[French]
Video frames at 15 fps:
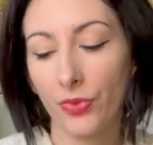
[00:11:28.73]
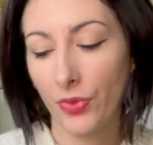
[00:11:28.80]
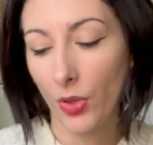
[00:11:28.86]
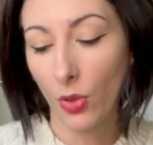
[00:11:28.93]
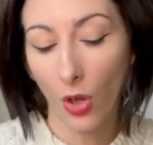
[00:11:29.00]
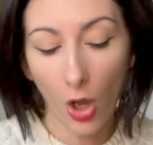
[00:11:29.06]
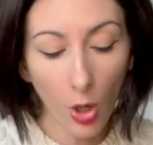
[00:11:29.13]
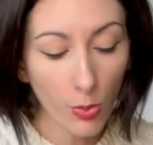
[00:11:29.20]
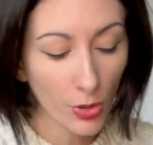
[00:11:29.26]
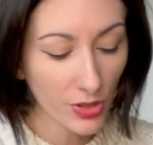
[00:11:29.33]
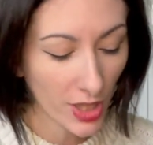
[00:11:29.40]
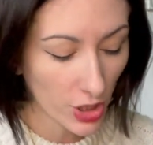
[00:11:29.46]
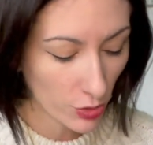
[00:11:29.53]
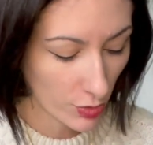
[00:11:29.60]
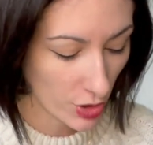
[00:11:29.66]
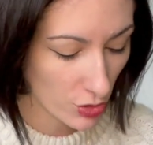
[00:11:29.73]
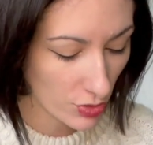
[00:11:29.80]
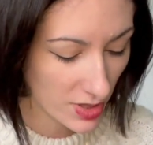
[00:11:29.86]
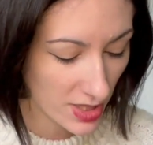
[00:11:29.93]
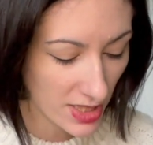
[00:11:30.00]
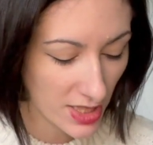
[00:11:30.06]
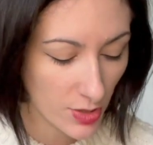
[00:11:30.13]
le rempotage moi
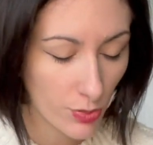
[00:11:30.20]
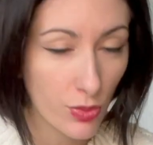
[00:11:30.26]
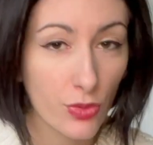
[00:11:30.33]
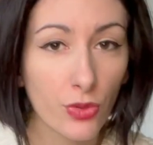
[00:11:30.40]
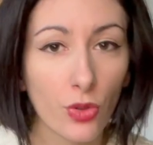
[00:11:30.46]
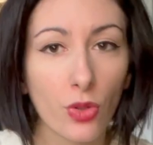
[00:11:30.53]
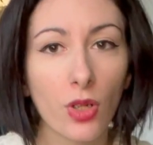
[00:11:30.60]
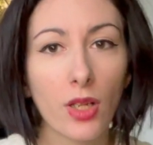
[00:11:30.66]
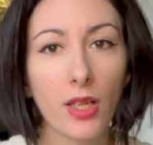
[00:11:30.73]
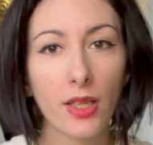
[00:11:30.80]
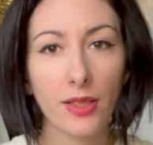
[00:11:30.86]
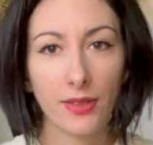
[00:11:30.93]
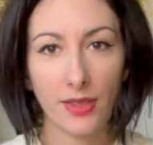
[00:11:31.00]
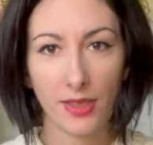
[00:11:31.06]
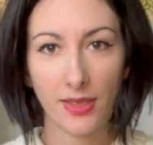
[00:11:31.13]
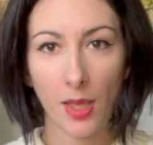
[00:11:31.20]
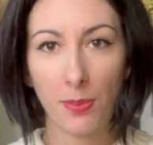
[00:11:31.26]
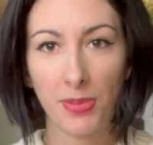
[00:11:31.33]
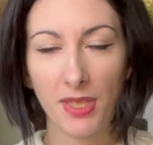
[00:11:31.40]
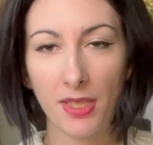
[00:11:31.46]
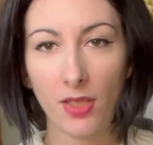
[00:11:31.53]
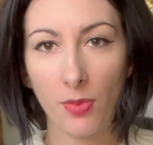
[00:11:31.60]
j'utilise plutôt des
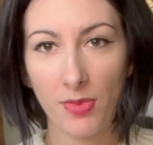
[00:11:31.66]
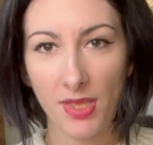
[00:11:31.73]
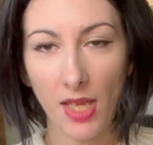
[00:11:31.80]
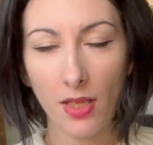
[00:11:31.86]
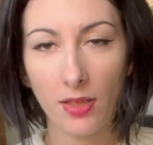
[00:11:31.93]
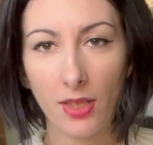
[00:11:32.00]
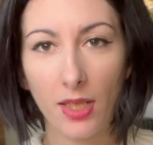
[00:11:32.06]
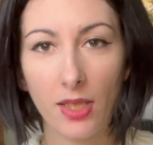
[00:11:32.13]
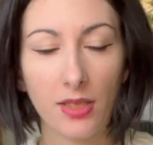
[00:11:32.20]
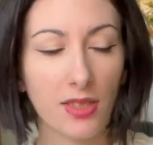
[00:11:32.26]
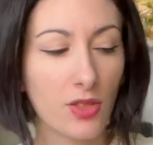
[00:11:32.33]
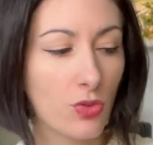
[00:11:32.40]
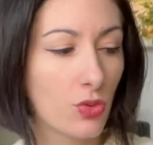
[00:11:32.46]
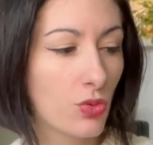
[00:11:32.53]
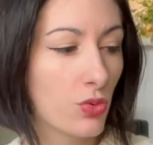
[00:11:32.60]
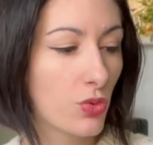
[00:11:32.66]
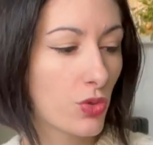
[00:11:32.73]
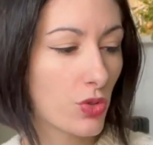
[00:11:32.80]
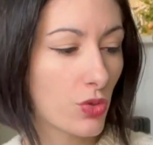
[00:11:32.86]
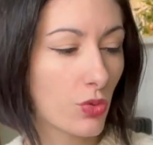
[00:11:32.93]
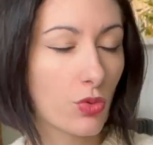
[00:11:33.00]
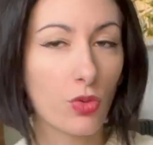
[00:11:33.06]
tapis comme ça, qui du coup
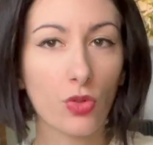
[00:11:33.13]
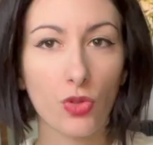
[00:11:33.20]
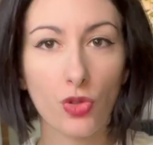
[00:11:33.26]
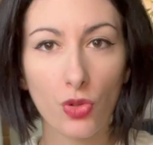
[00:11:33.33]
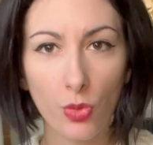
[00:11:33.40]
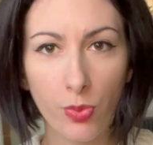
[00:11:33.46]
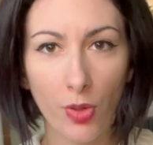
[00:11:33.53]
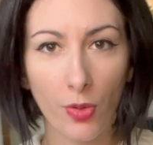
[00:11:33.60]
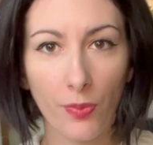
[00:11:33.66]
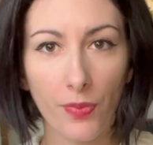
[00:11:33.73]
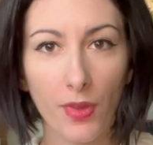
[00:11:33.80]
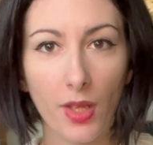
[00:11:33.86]
sont souples.